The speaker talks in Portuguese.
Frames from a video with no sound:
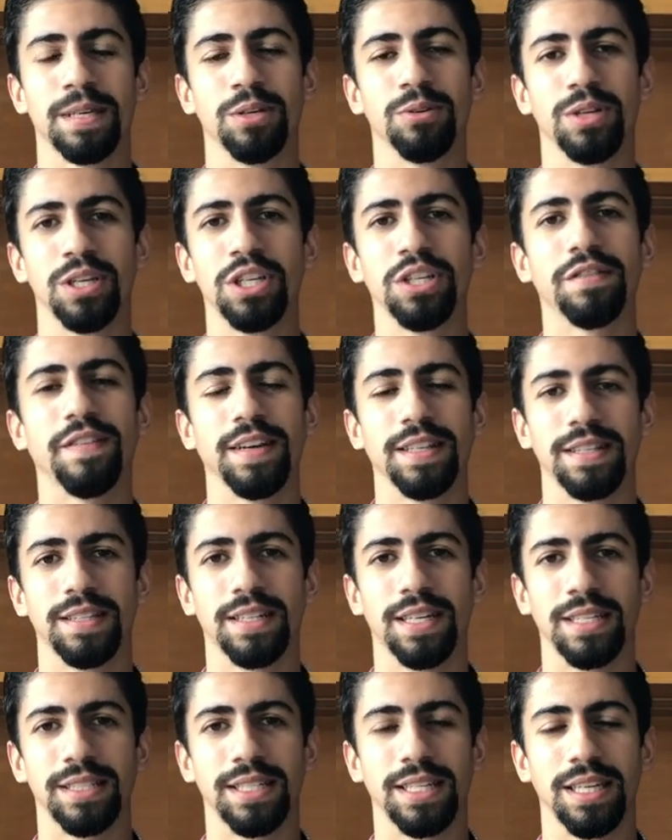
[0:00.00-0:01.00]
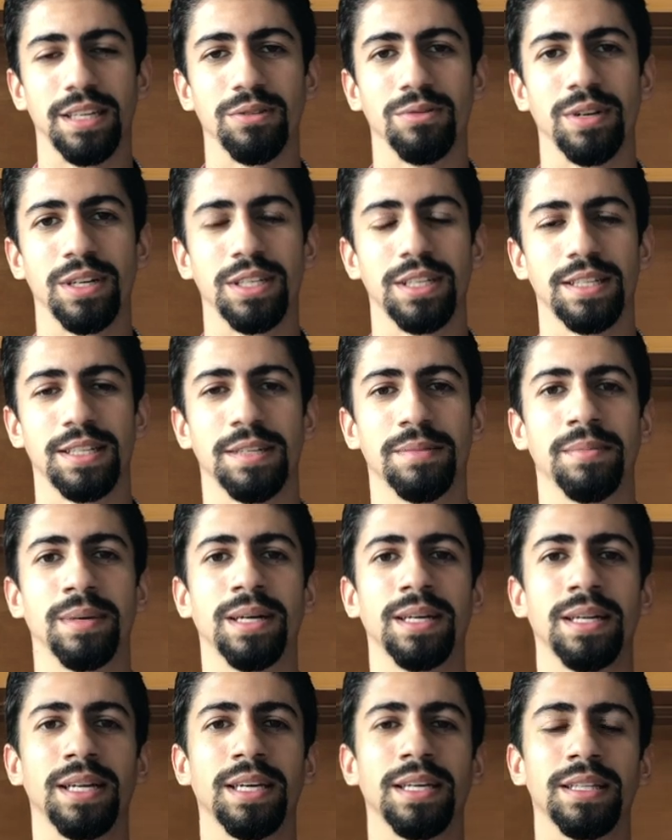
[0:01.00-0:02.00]
E o que a gente vai trazer aqui durante a
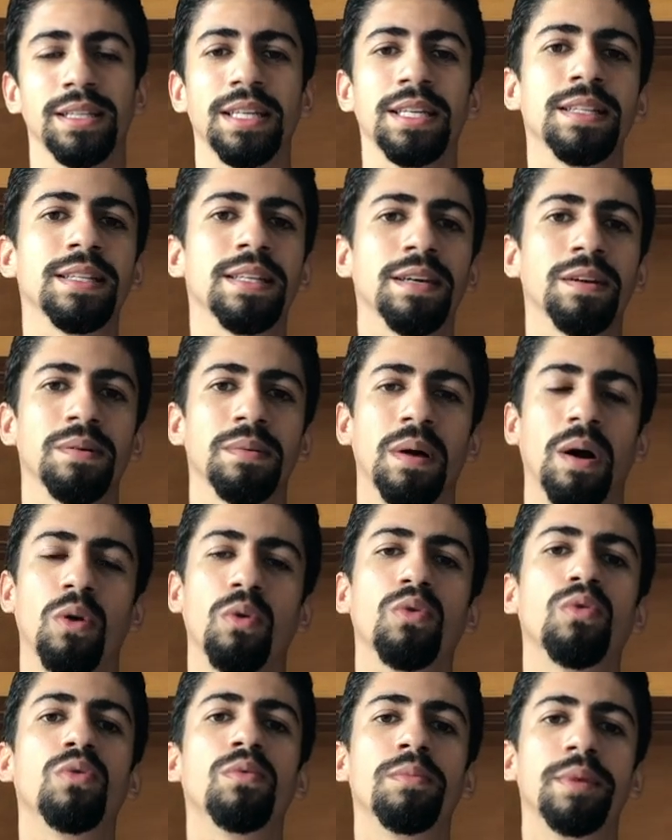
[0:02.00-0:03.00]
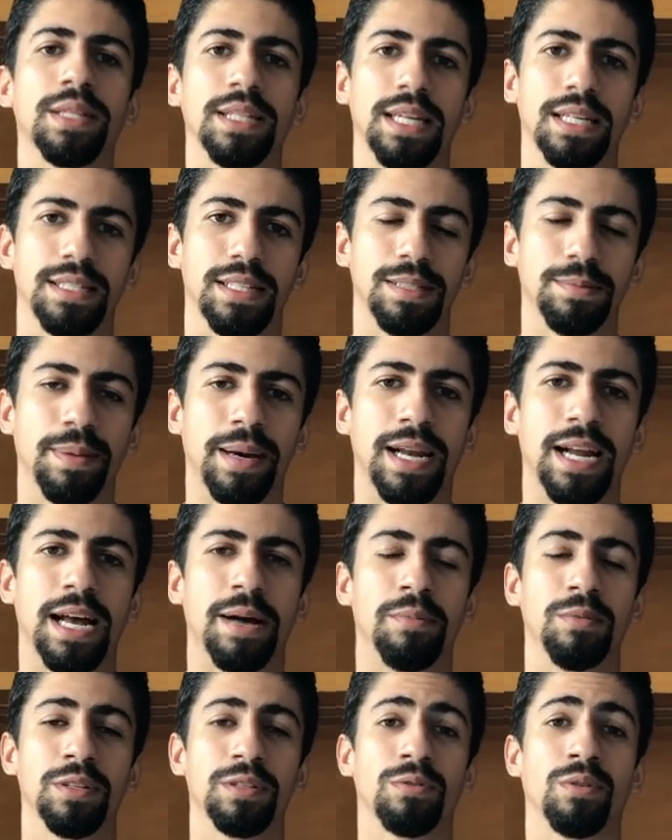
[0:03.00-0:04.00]
semana é entender alguma dessas
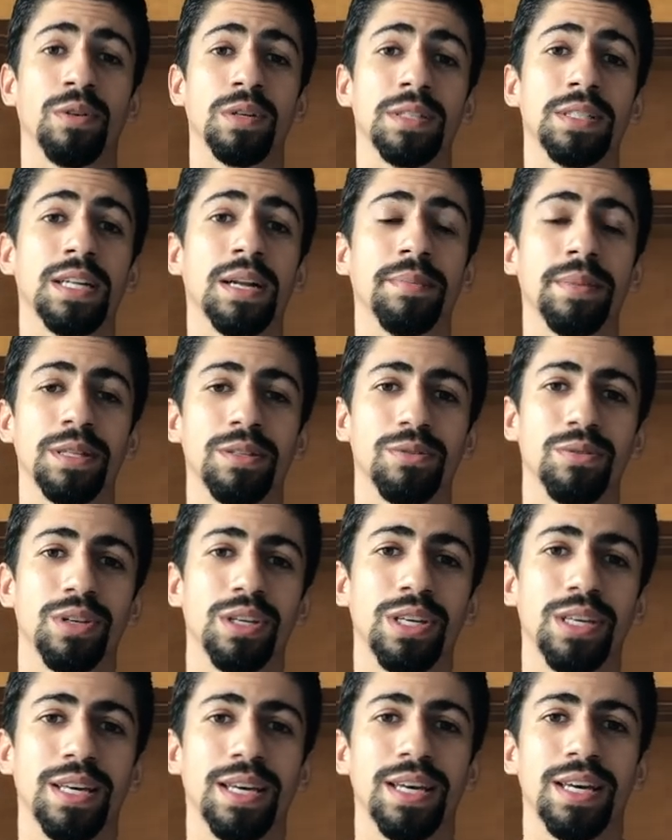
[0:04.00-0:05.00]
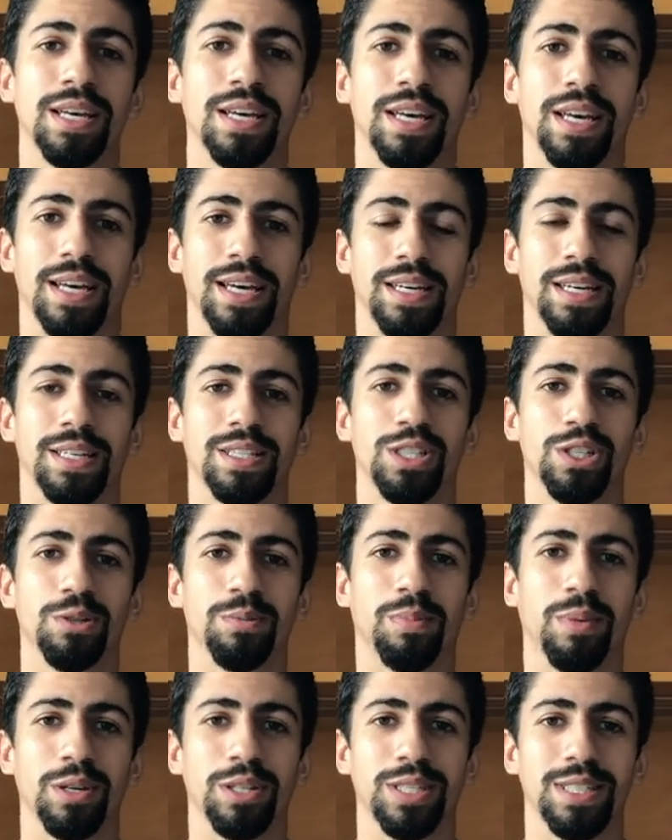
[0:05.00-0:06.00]
parábolas, com o ensinamento que é, a gente
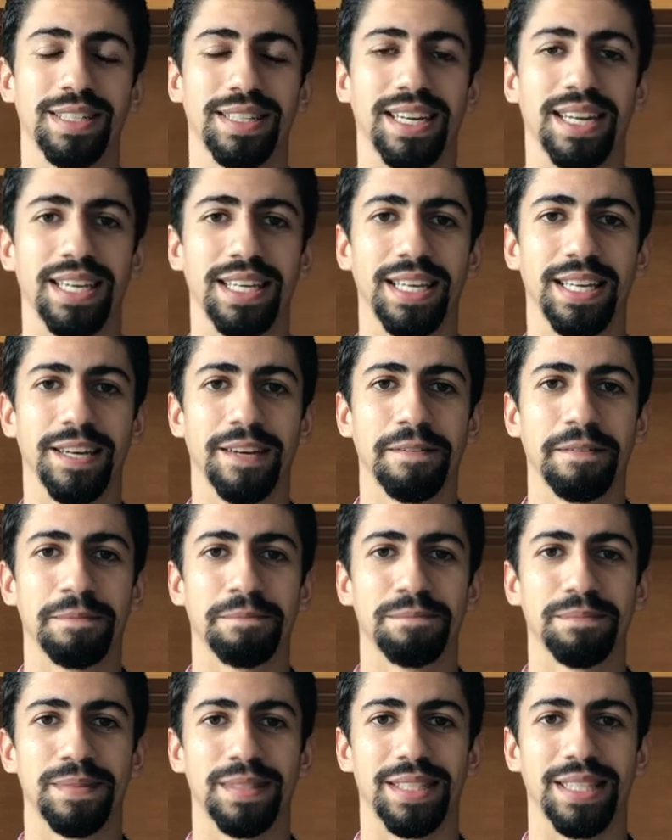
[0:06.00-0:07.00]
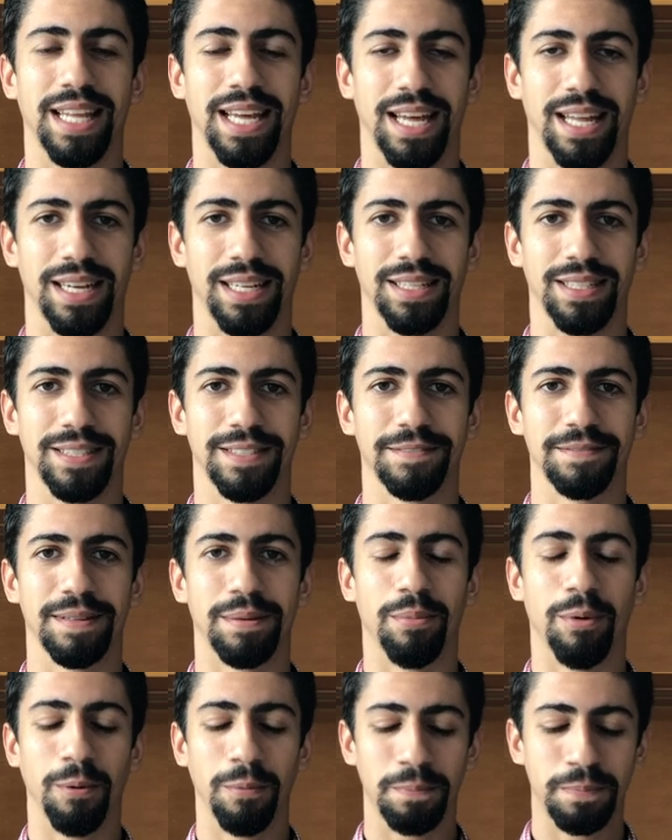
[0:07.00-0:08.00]
pode extrair delas, tá
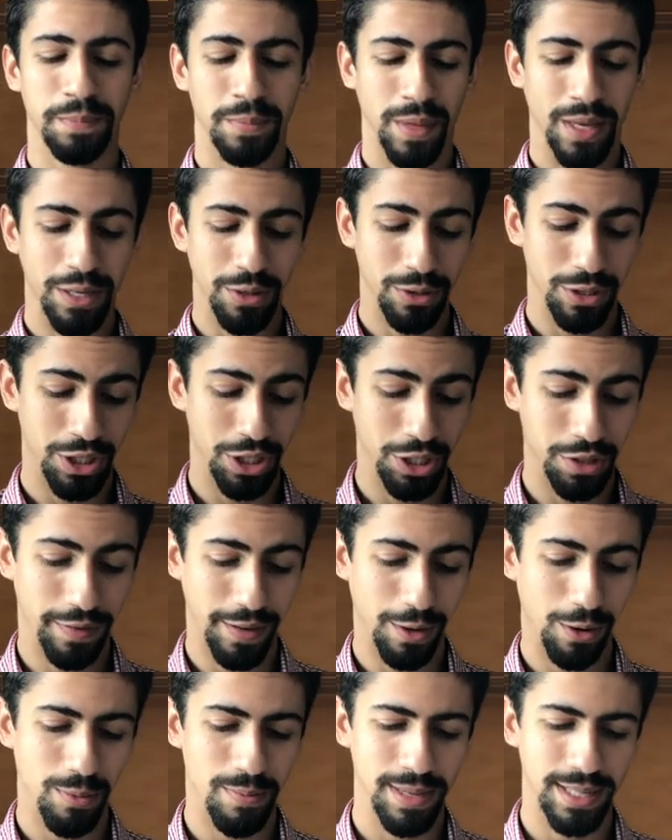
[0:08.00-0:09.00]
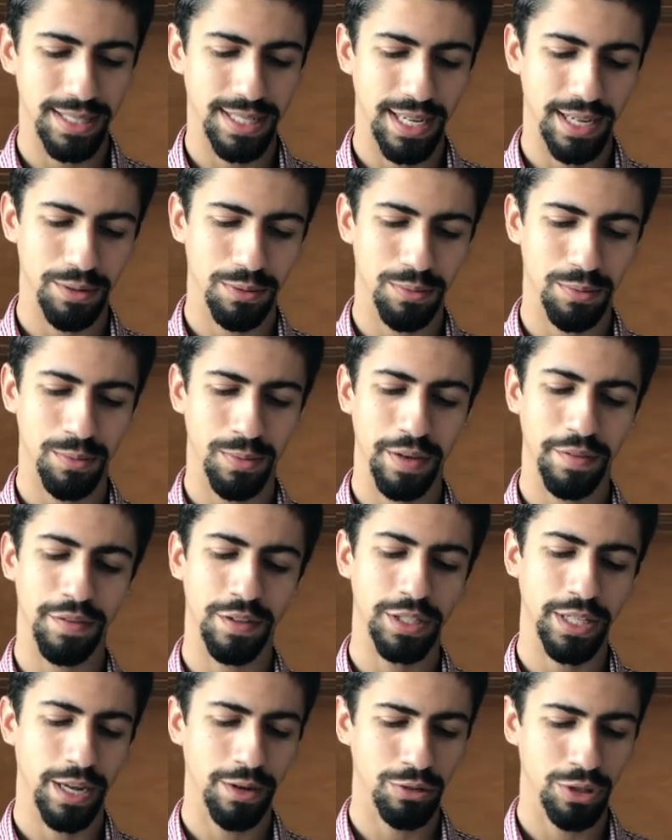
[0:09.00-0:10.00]
bom? E hoje a gente vai começar com o
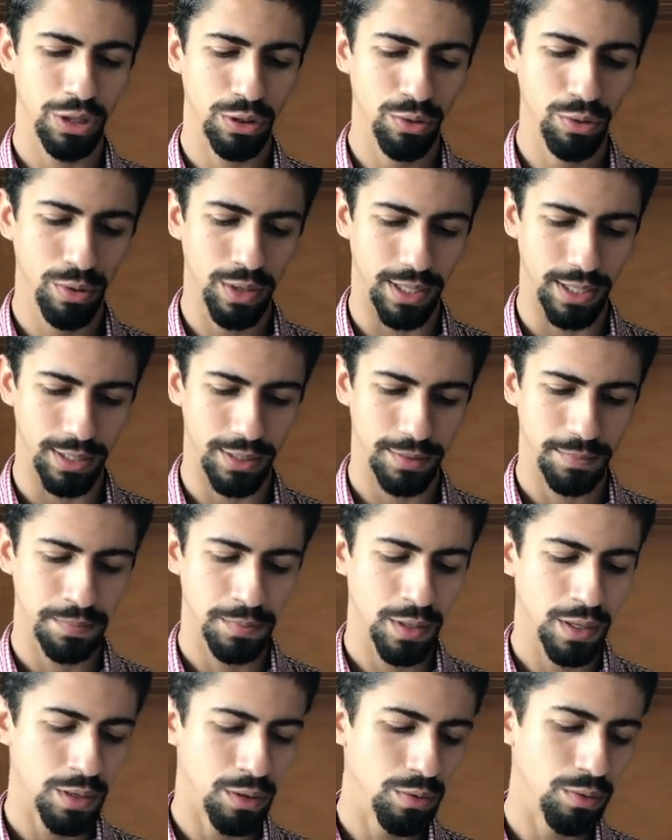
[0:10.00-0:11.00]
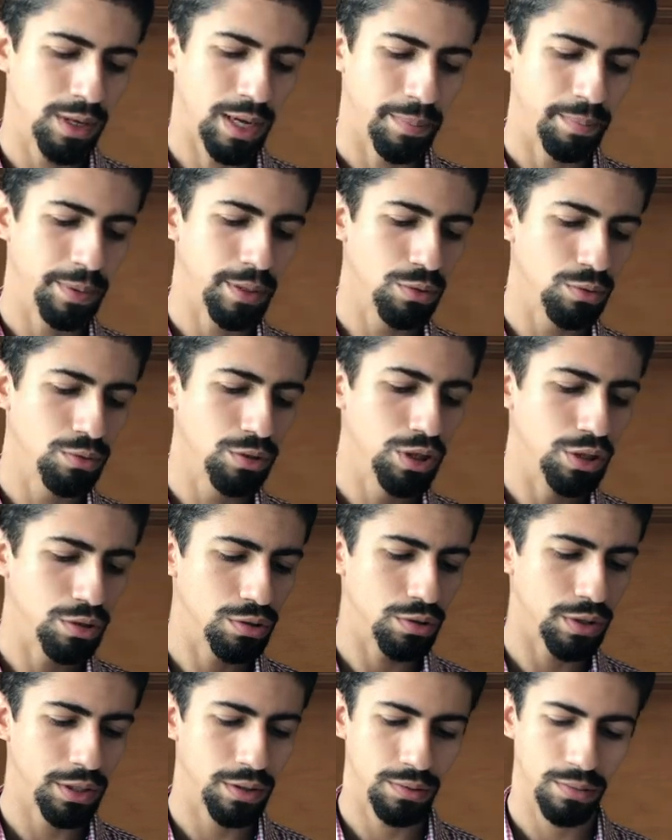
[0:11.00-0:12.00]
Evangelho de Lucas, no capítulo
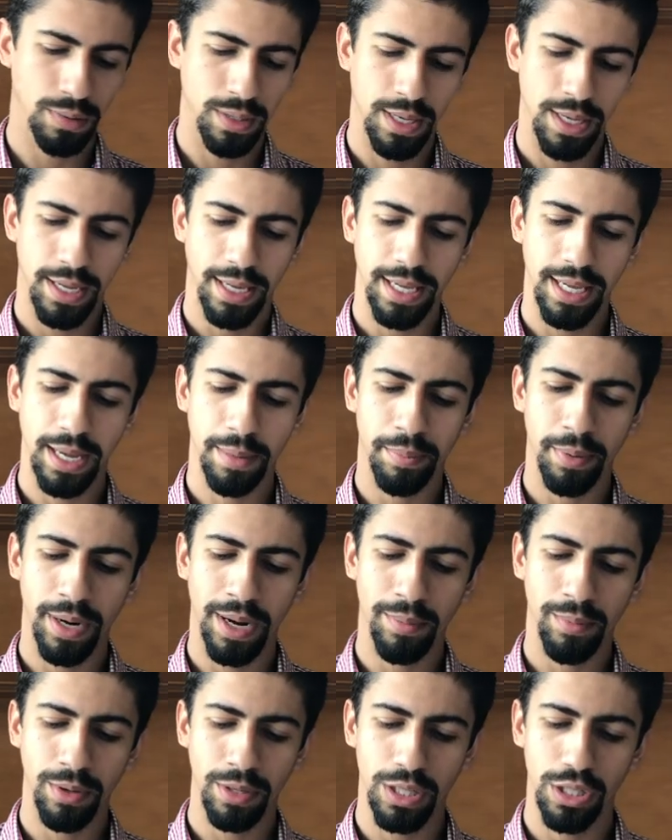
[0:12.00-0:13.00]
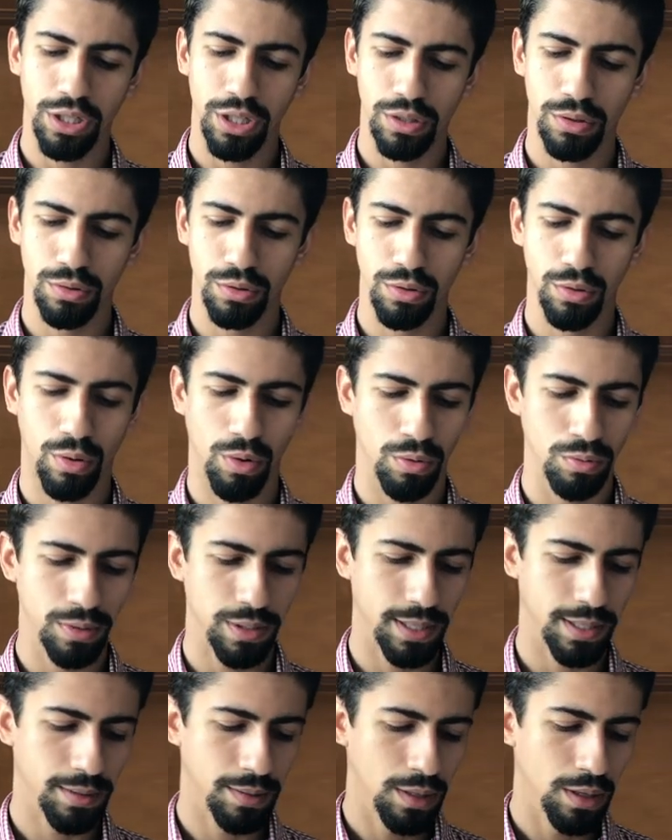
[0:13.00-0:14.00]
18, que é a parábola que Jesus
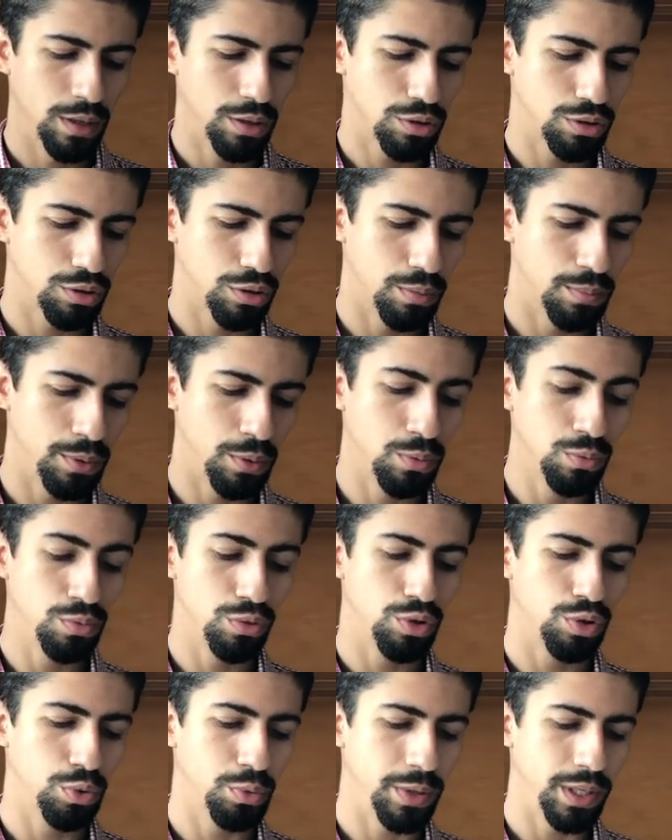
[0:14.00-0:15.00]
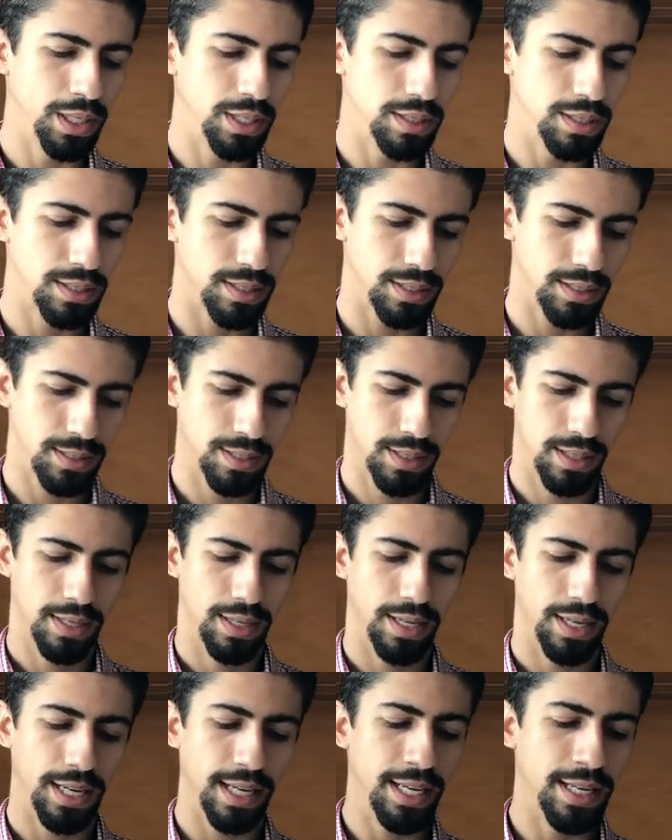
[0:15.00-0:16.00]
conta sobre um juiz
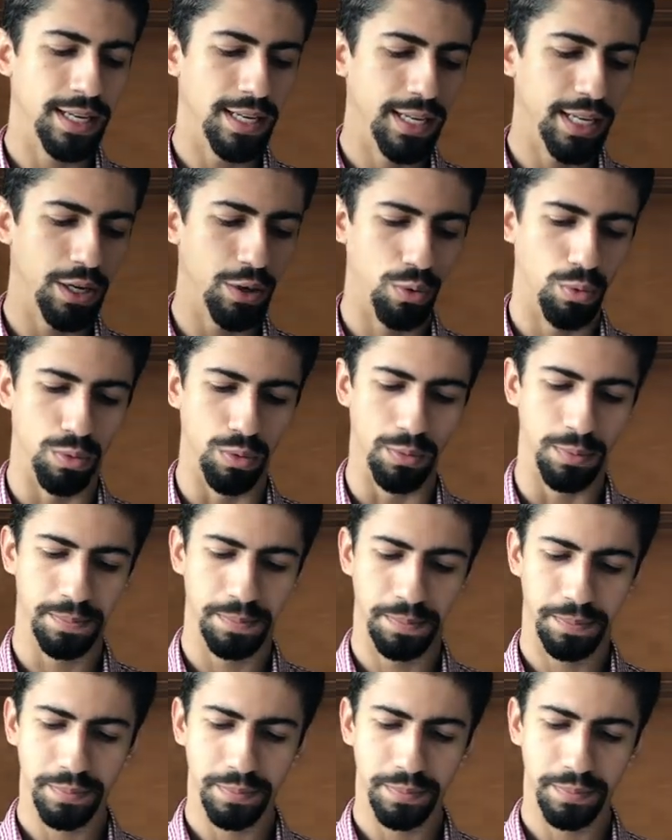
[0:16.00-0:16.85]
iníquo.